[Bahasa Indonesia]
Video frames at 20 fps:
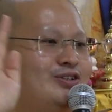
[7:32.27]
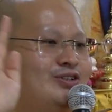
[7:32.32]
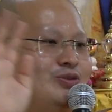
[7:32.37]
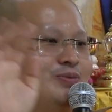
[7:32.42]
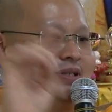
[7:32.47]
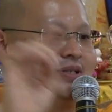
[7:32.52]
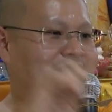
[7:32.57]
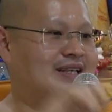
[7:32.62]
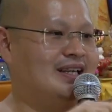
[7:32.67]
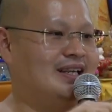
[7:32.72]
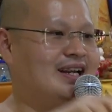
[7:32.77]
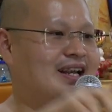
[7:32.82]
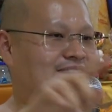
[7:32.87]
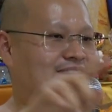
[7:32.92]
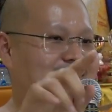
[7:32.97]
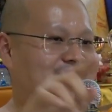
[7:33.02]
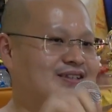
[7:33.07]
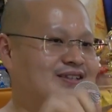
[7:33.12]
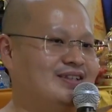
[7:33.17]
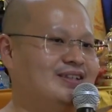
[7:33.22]
Coba
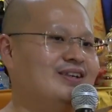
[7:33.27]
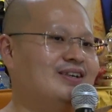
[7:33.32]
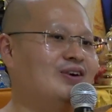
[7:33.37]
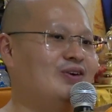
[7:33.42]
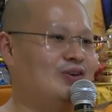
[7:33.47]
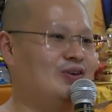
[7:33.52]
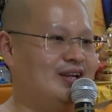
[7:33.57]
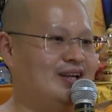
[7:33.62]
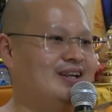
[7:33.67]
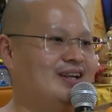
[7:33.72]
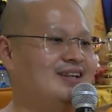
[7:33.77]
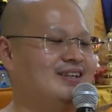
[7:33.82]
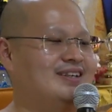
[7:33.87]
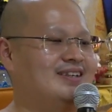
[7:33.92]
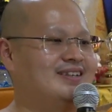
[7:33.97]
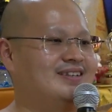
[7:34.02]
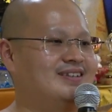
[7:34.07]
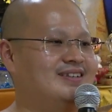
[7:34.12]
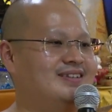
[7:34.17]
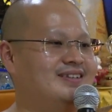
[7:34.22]
sekilas. Oke. Okay.
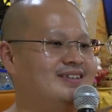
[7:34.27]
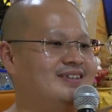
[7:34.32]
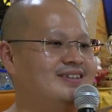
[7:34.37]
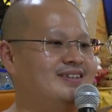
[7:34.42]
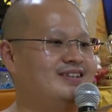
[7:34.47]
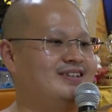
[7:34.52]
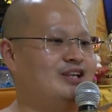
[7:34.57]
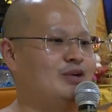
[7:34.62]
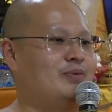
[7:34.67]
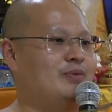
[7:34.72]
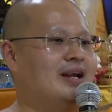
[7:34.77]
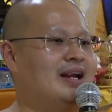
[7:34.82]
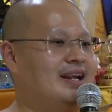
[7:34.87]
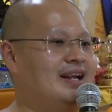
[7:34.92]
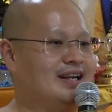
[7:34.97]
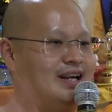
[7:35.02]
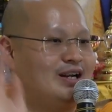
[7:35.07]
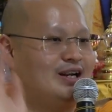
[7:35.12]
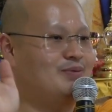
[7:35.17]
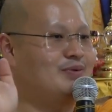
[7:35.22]
Tapi yang lain
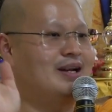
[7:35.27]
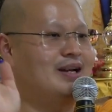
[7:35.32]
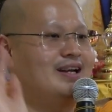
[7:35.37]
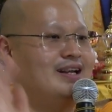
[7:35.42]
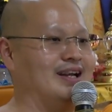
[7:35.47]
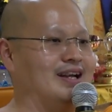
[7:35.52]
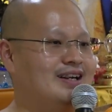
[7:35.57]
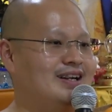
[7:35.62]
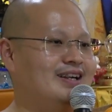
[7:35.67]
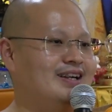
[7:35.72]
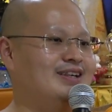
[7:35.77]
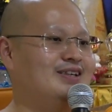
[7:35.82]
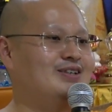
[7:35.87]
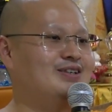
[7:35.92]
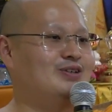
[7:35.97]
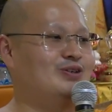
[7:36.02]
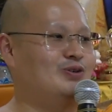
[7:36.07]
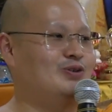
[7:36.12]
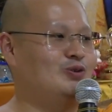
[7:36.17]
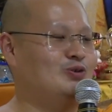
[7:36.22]
kan nggak pernah lihat kan.
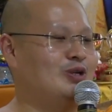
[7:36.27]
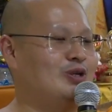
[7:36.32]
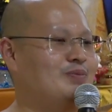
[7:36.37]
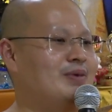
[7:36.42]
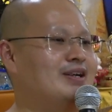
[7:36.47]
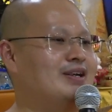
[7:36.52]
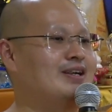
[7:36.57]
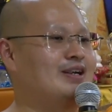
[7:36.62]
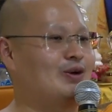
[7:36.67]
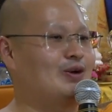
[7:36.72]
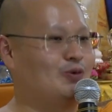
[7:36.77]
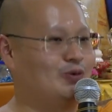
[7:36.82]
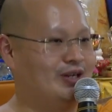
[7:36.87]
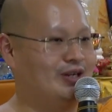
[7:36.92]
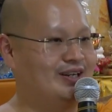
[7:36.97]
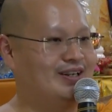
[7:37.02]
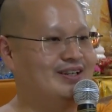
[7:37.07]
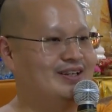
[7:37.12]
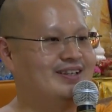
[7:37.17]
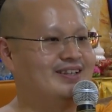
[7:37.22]
Terus ngapain
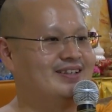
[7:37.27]
ditakutin?